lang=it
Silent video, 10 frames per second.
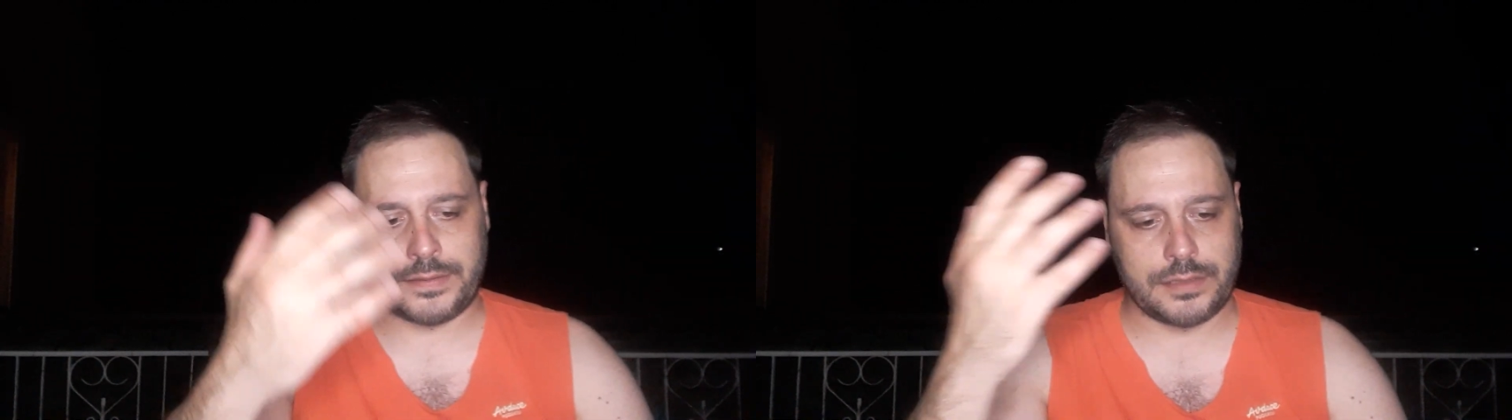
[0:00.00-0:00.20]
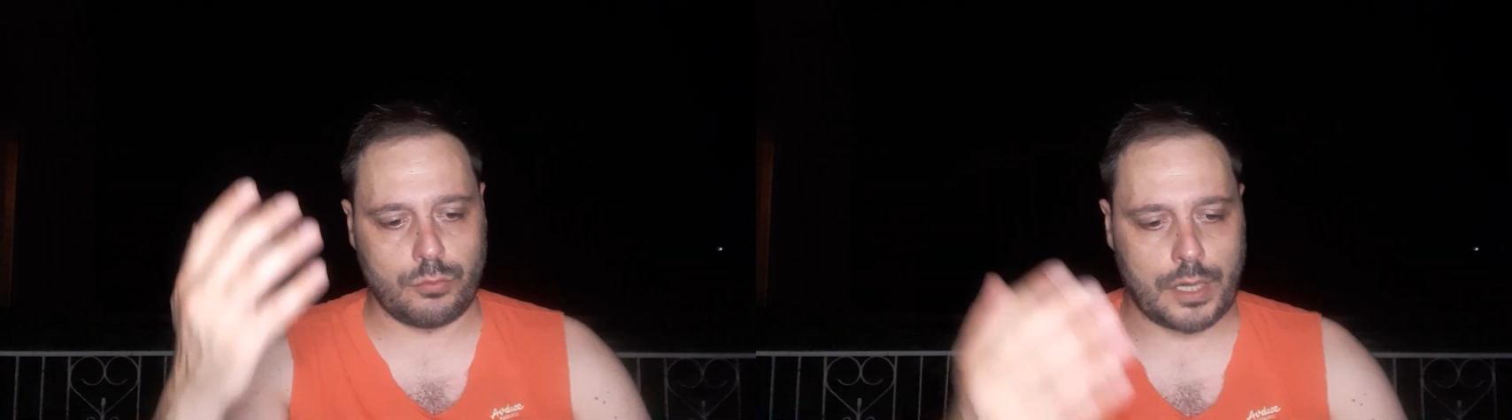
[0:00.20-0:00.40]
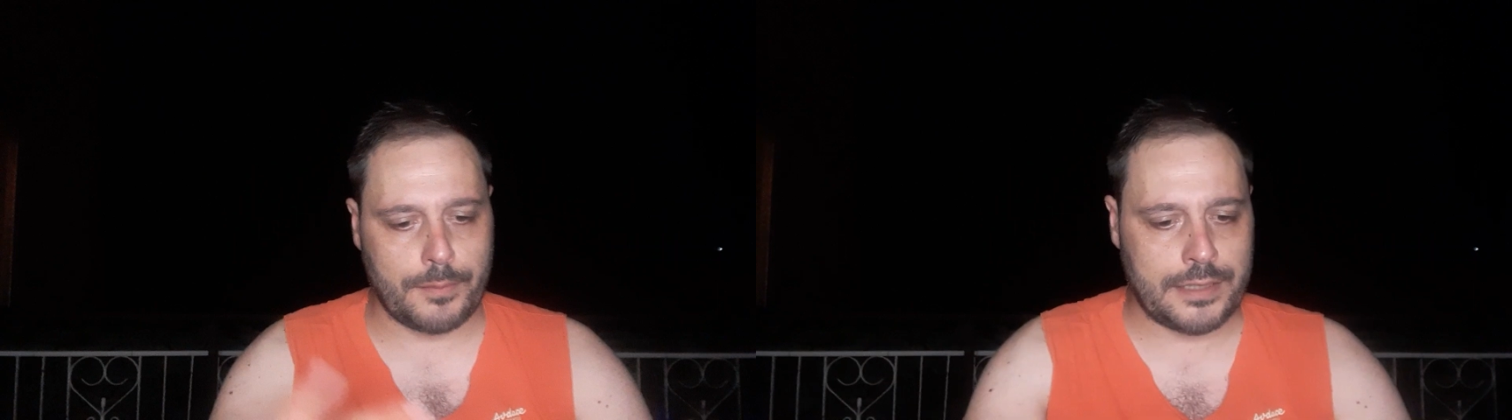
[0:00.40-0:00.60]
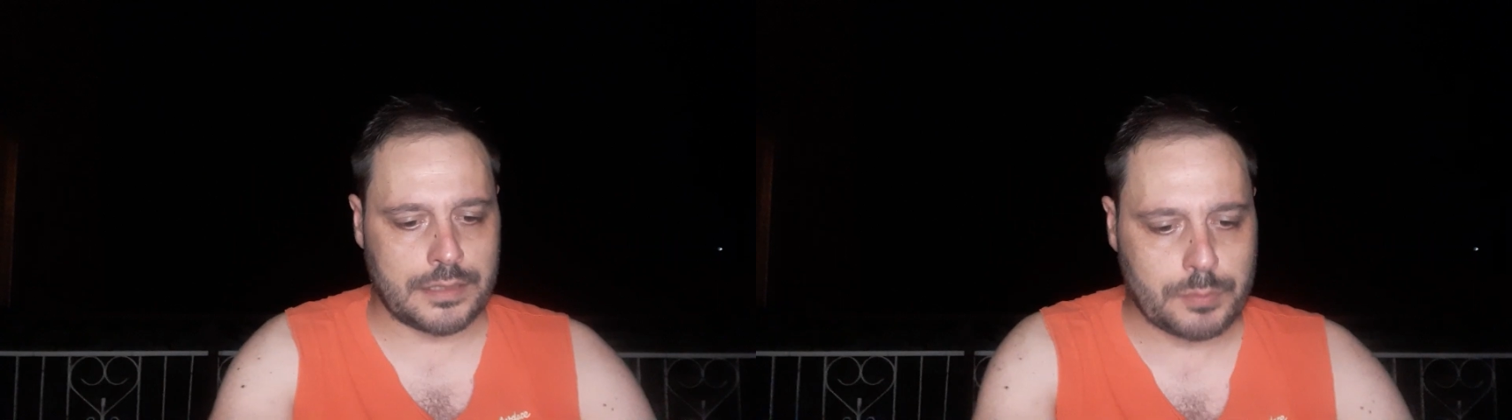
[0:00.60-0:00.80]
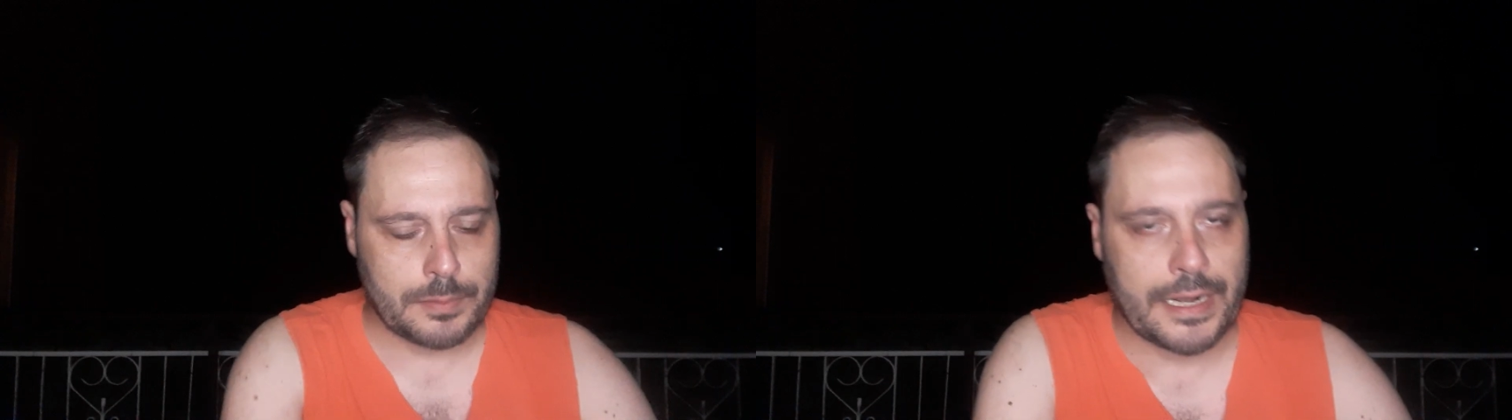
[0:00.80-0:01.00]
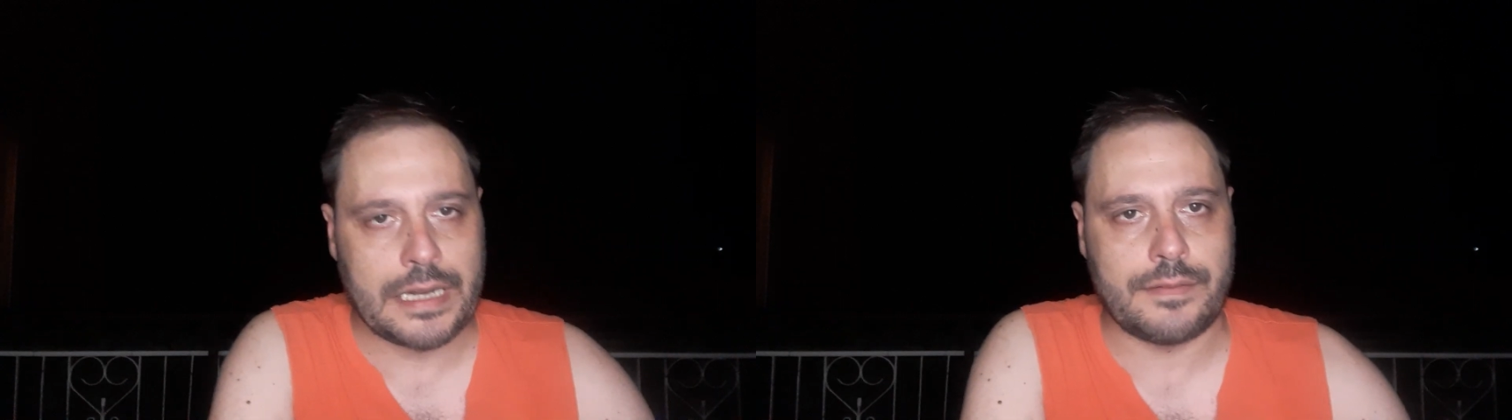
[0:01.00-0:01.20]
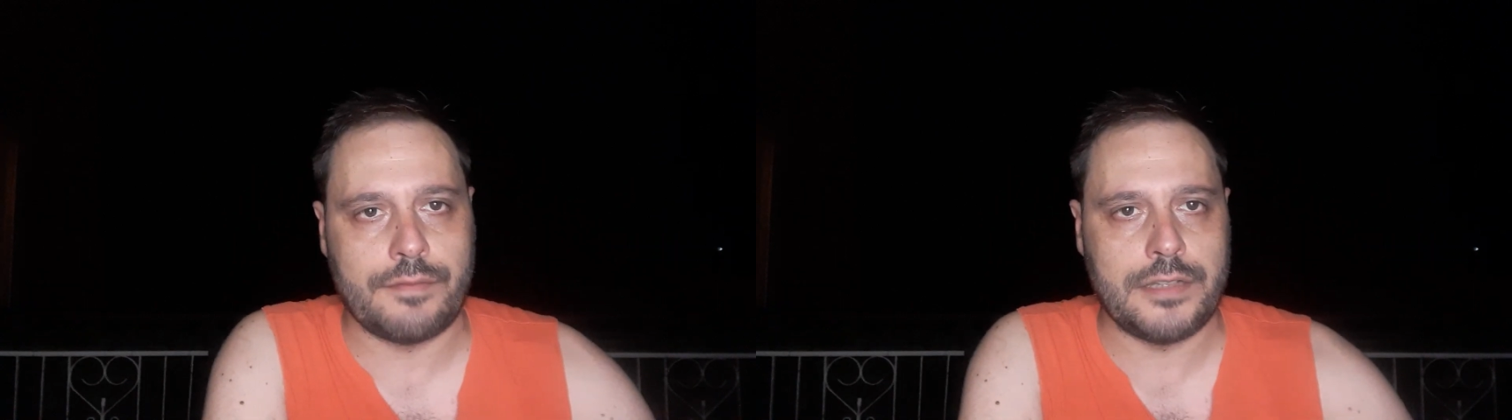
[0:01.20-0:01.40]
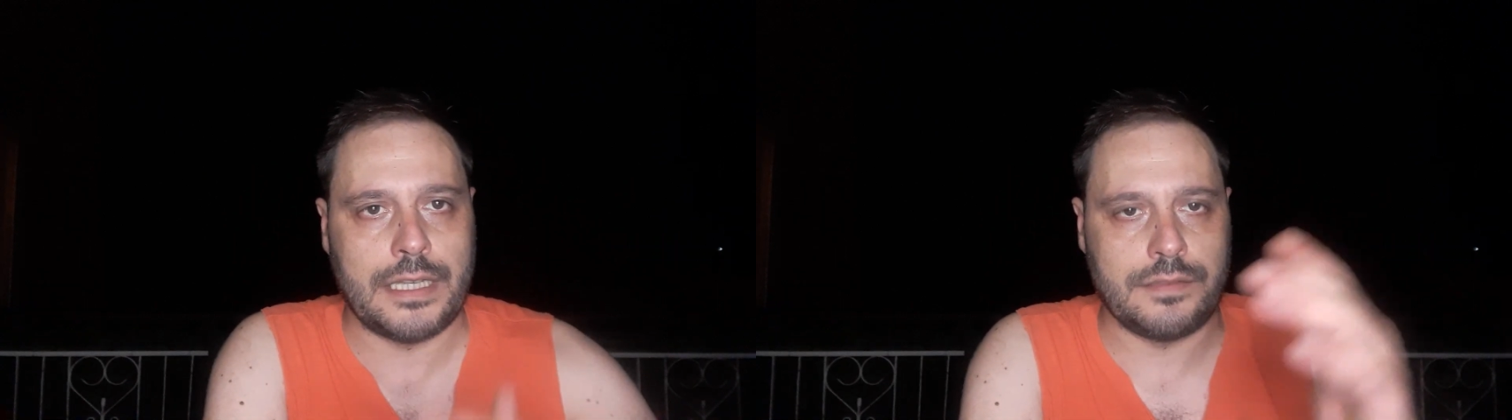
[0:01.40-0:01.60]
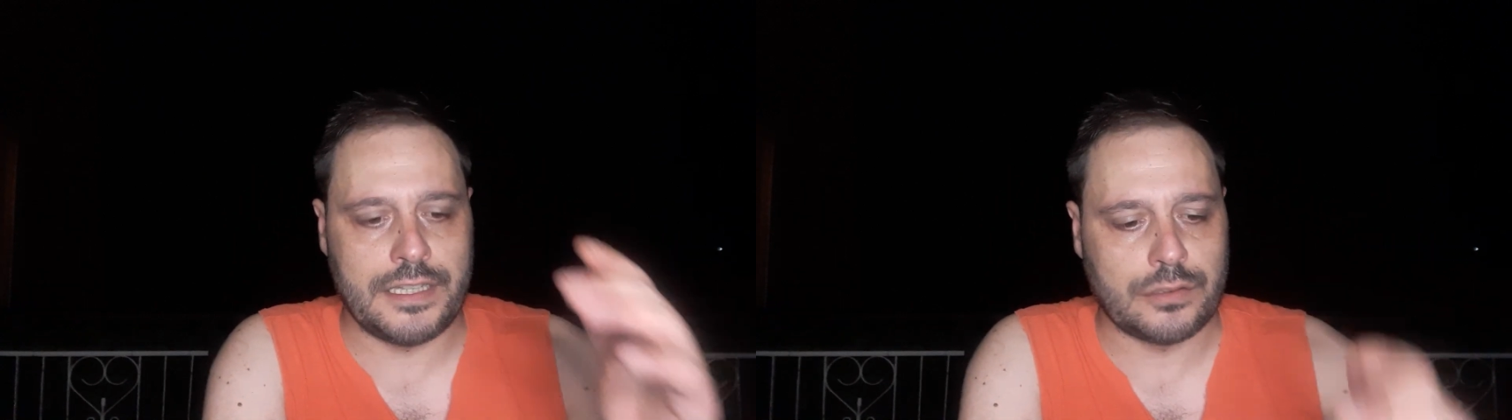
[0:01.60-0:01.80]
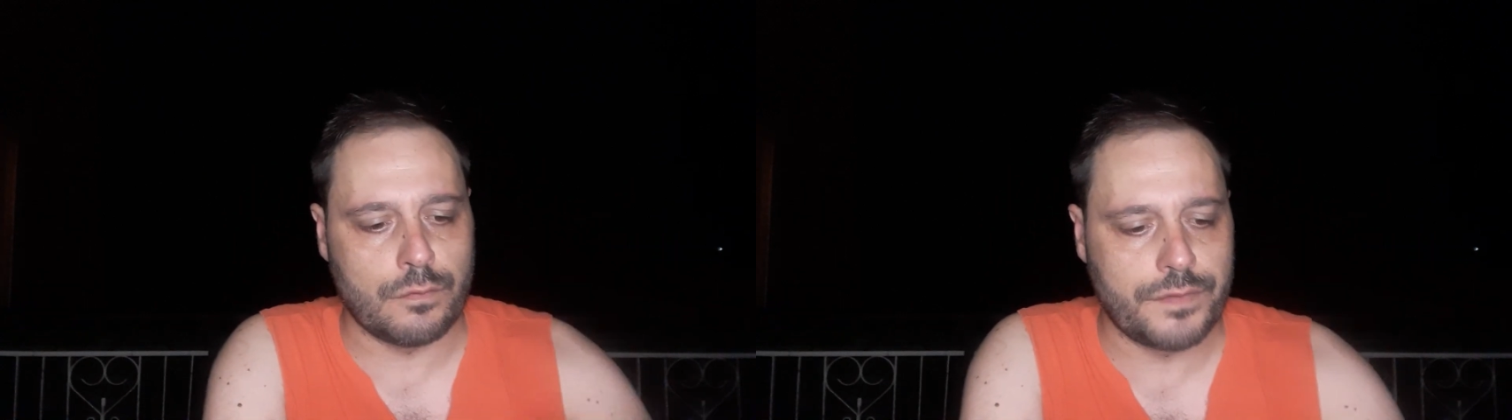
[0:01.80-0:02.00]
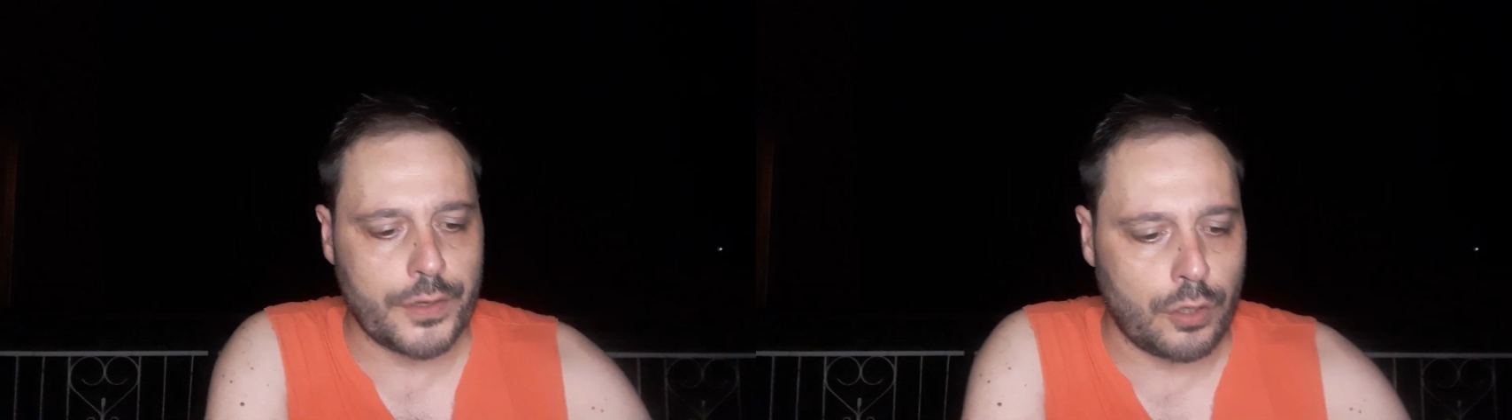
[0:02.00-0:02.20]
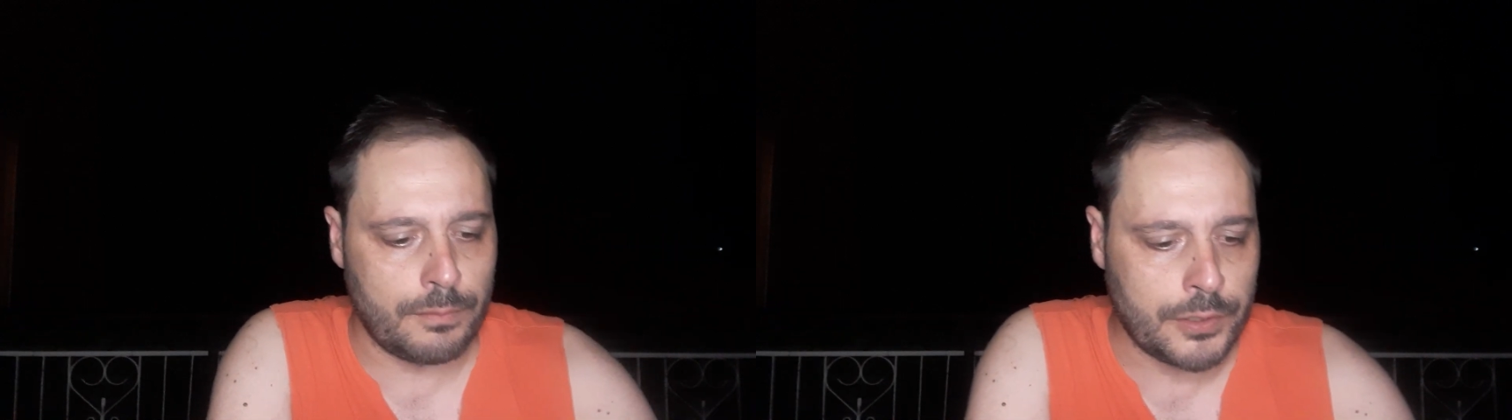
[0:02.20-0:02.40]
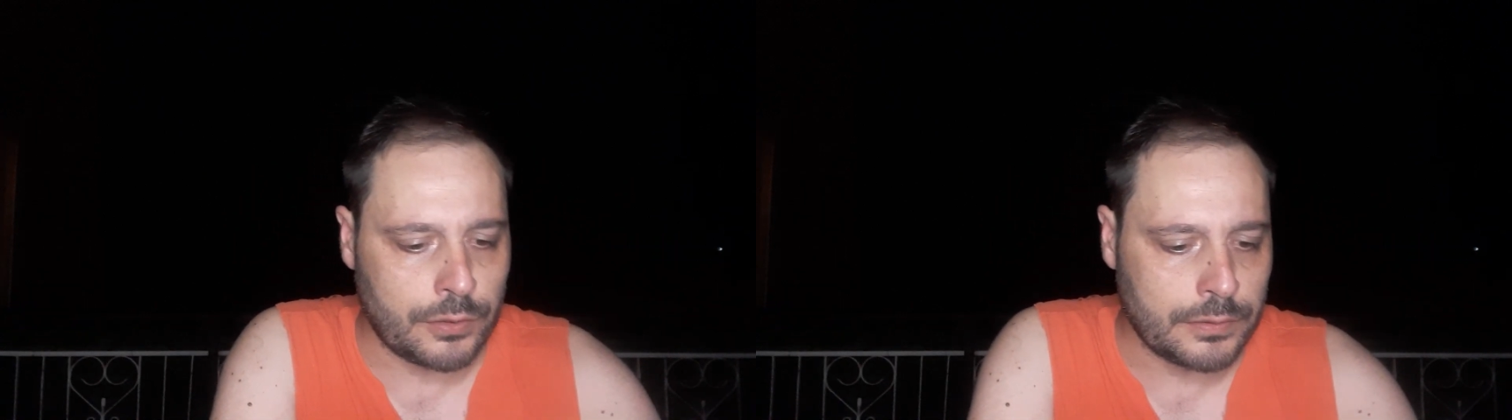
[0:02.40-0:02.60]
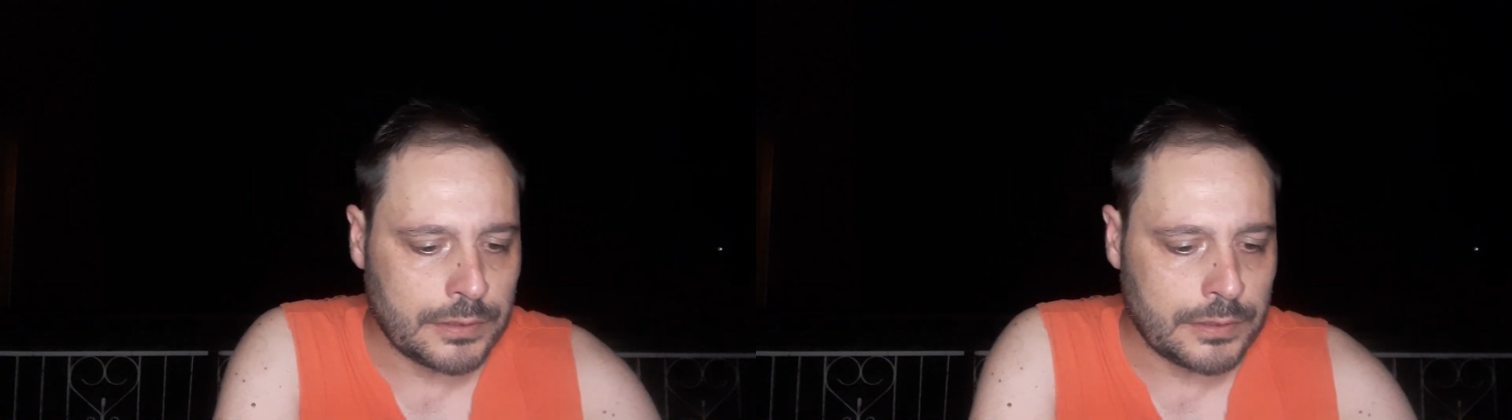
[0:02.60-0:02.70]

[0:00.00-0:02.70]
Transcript: Sicuramente poi magari va via, diventa un fenomeno